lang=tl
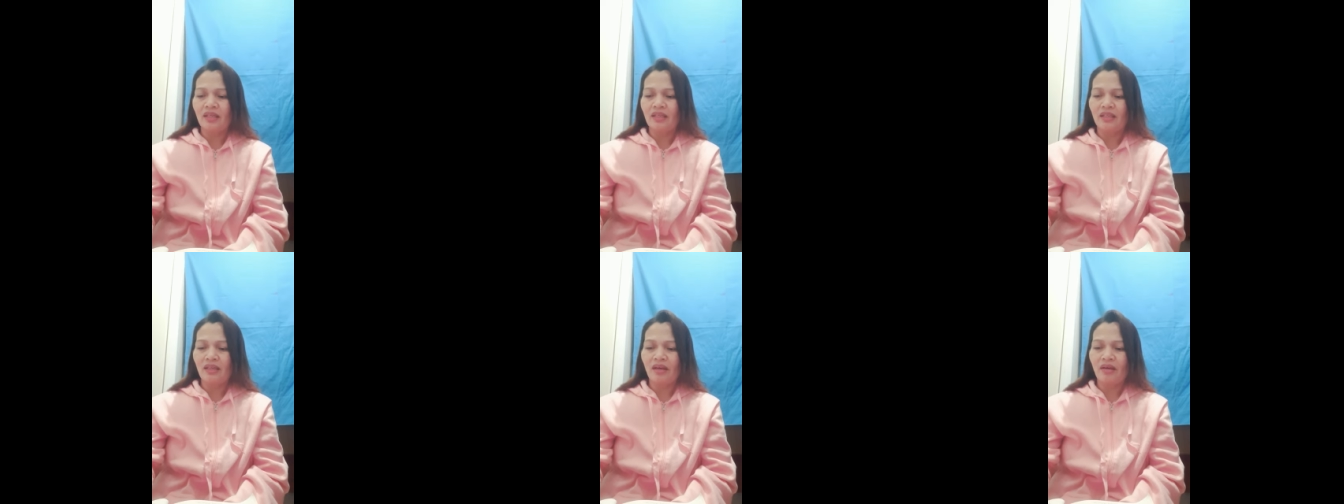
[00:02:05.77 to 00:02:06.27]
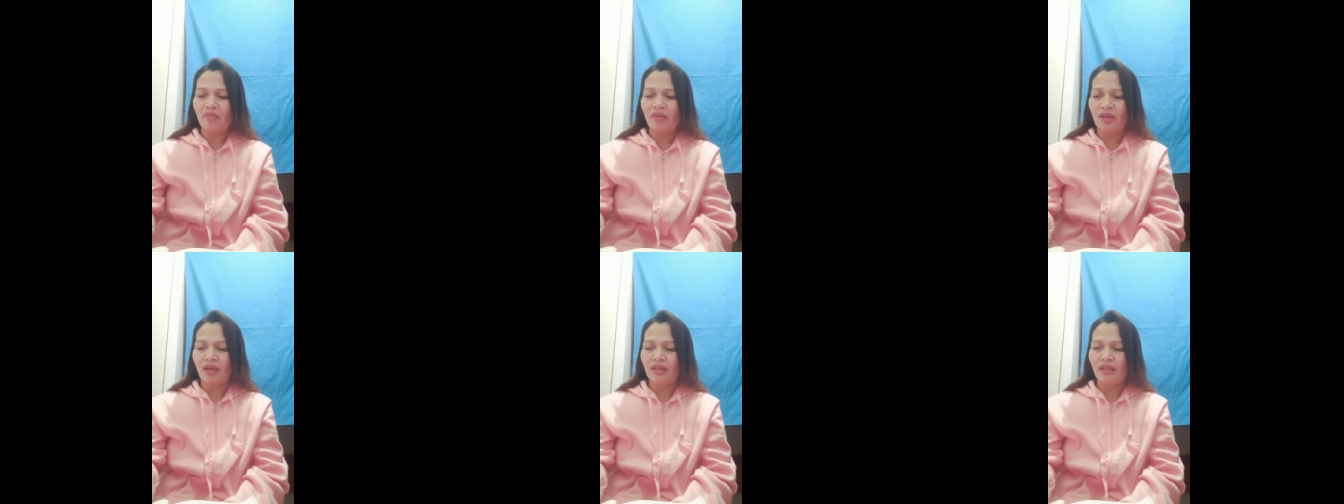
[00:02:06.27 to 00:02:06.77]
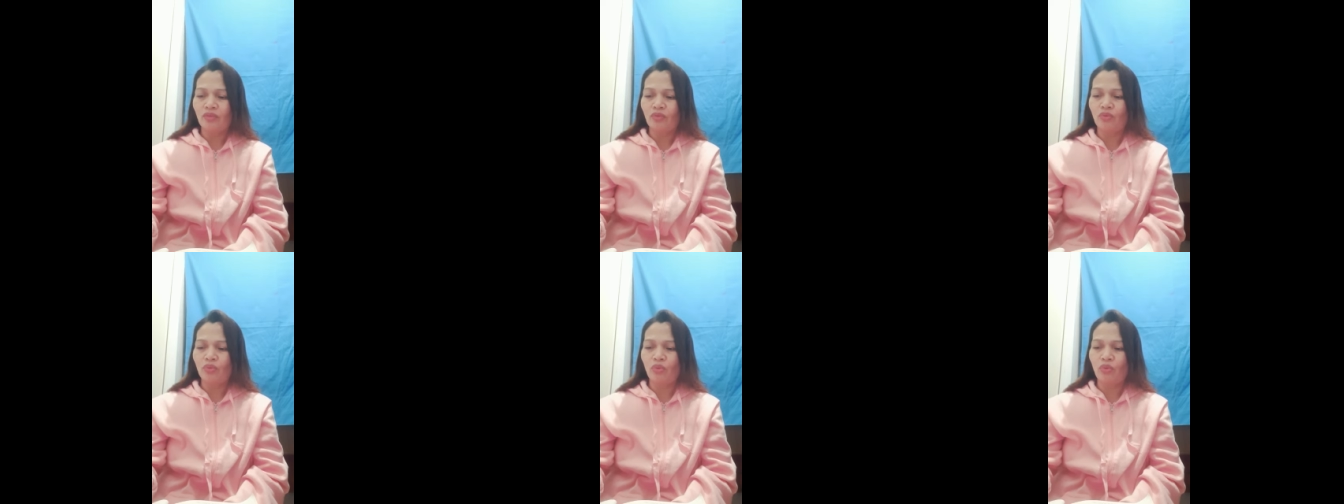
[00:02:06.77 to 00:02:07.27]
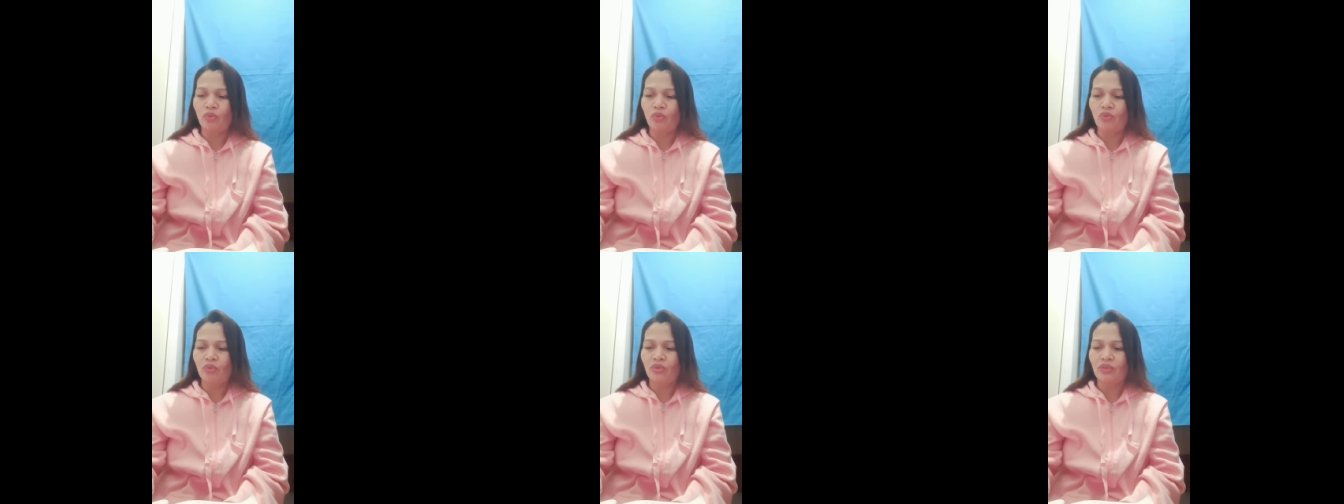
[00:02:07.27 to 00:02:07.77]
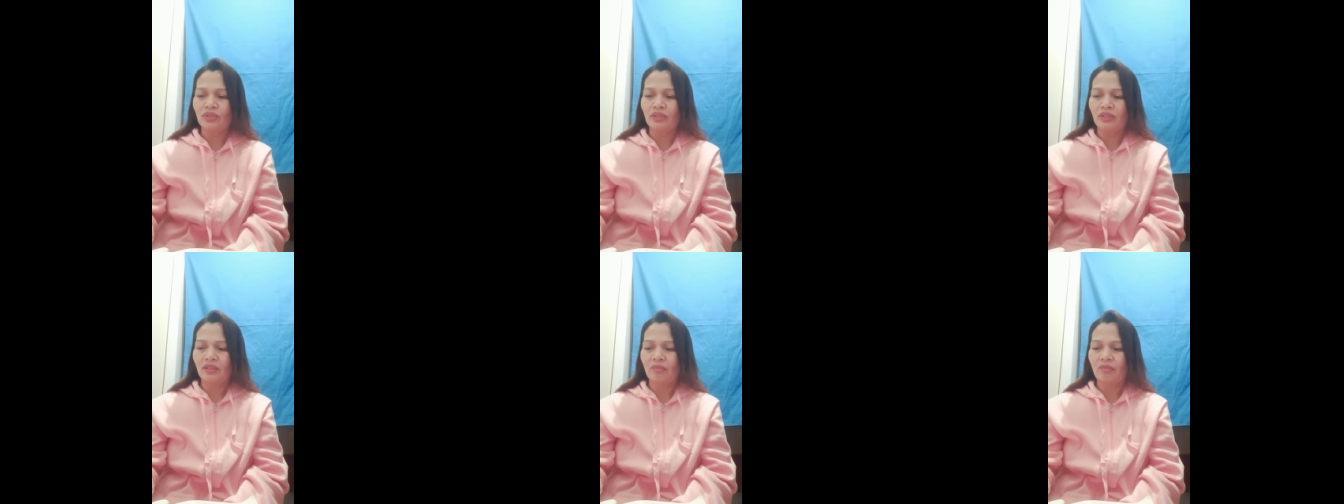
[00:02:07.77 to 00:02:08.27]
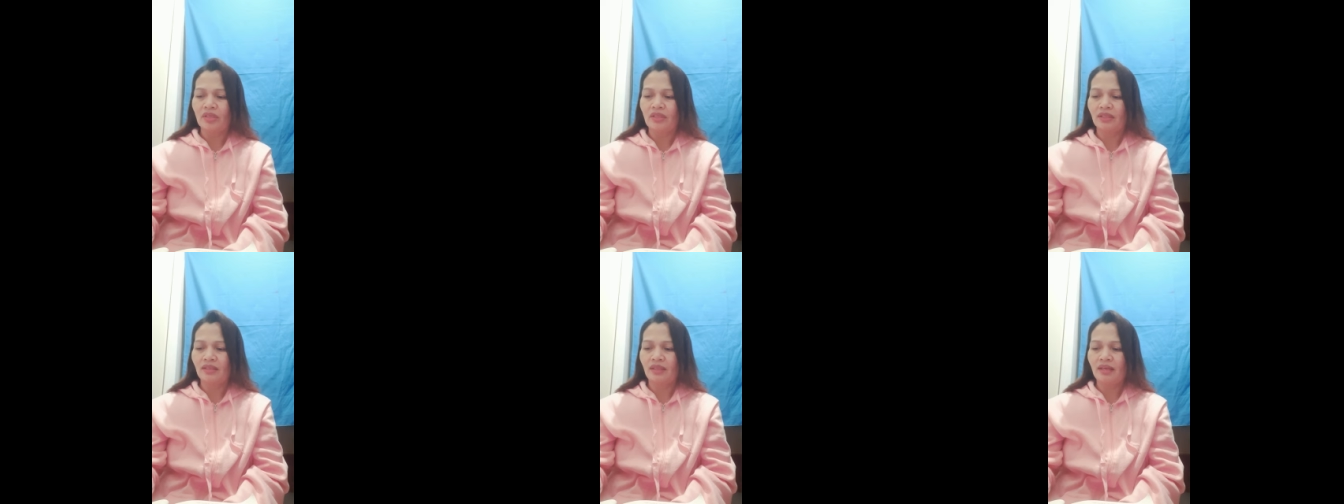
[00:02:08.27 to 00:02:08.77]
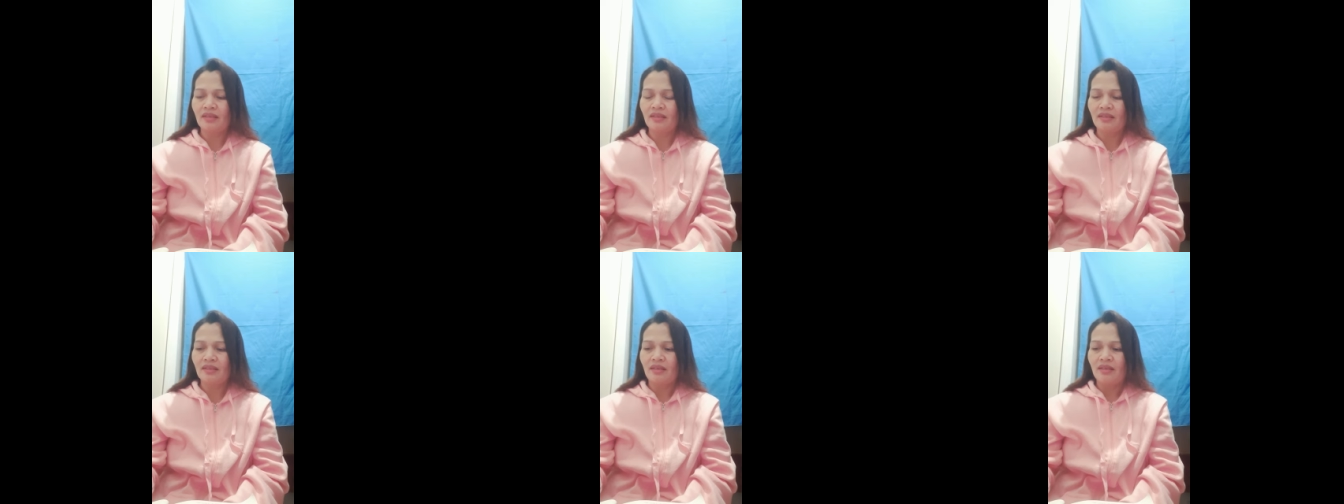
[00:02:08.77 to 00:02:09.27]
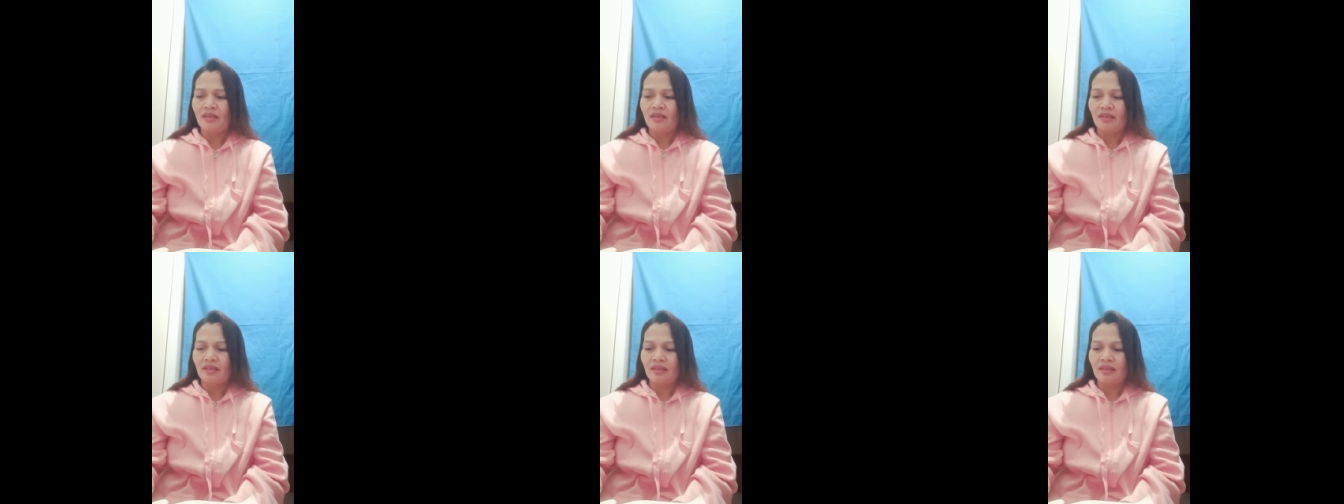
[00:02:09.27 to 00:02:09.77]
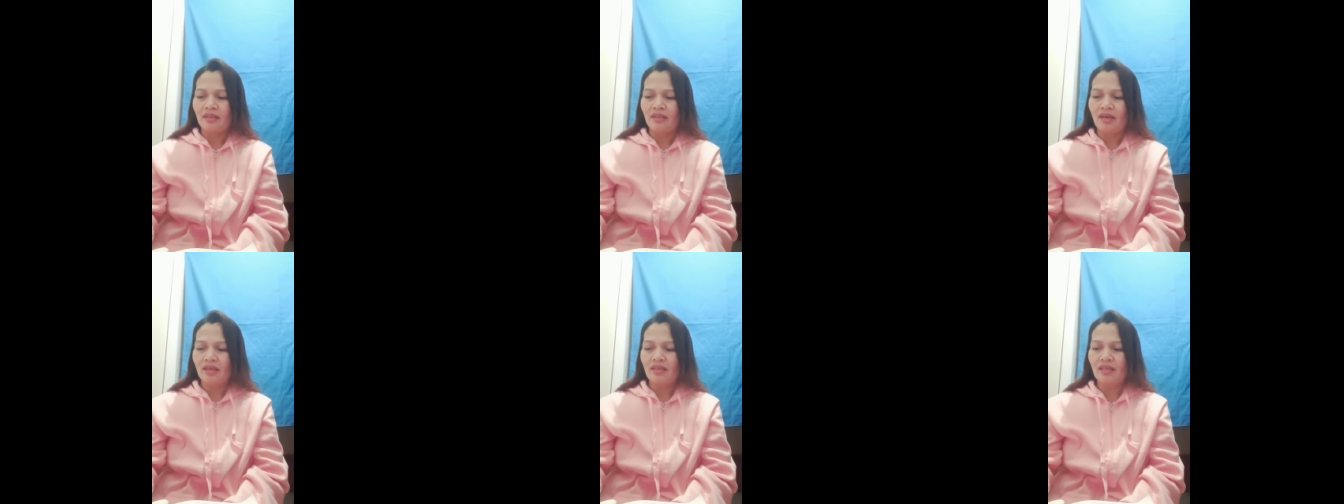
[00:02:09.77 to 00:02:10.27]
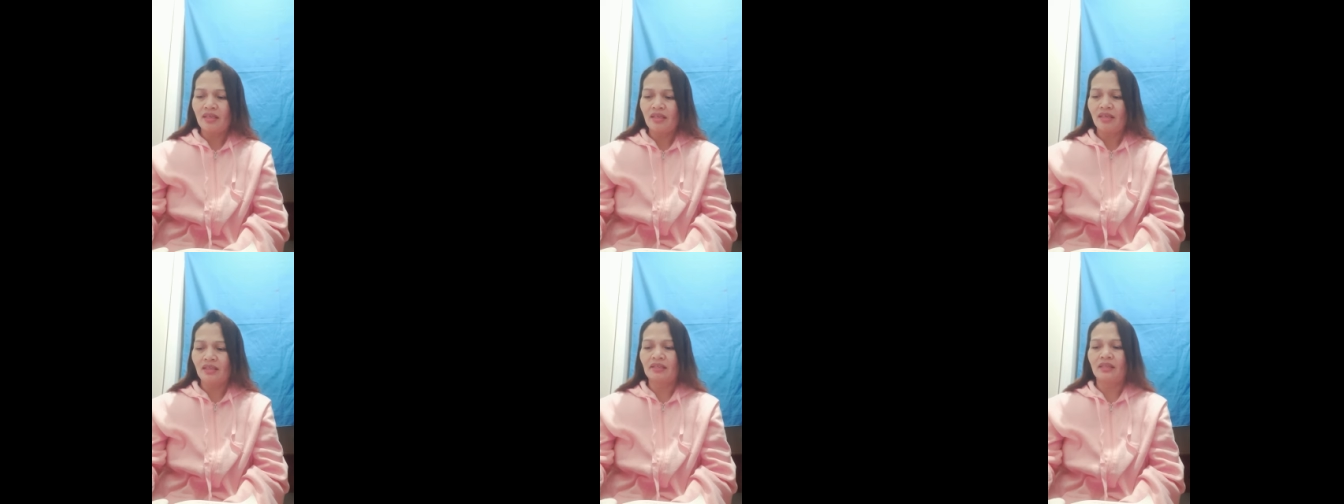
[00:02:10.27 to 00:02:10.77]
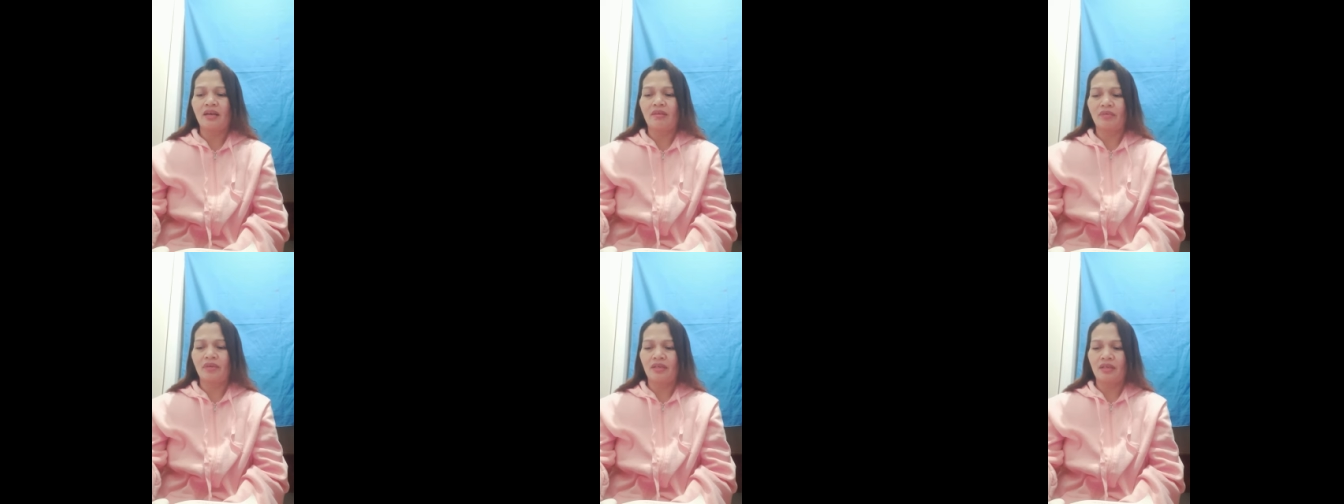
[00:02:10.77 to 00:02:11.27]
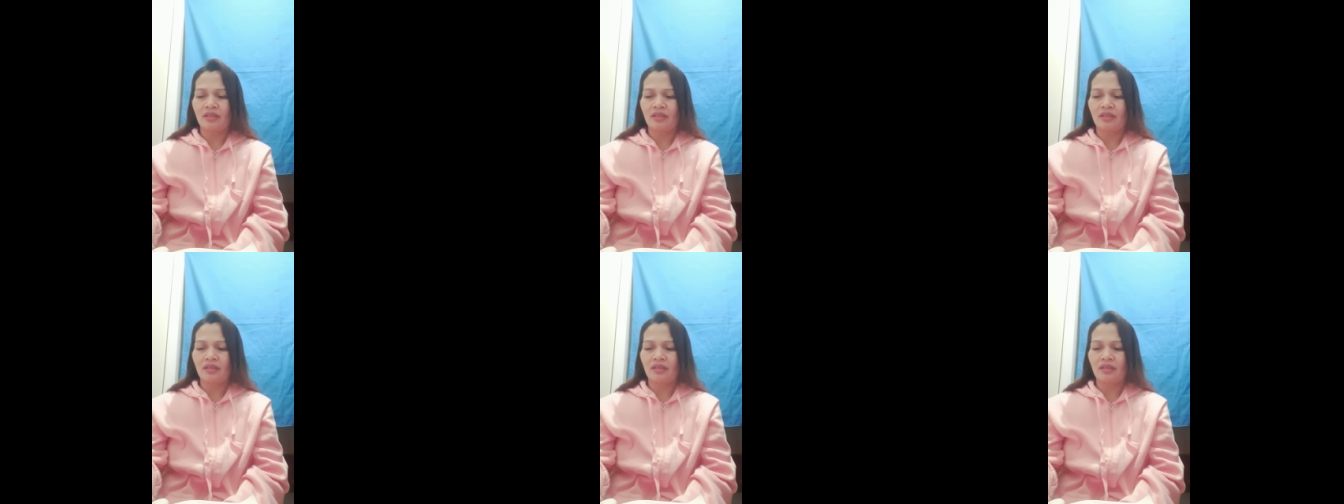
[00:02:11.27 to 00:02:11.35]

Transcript: na kami ay totoong nabigatan ng higit sa aming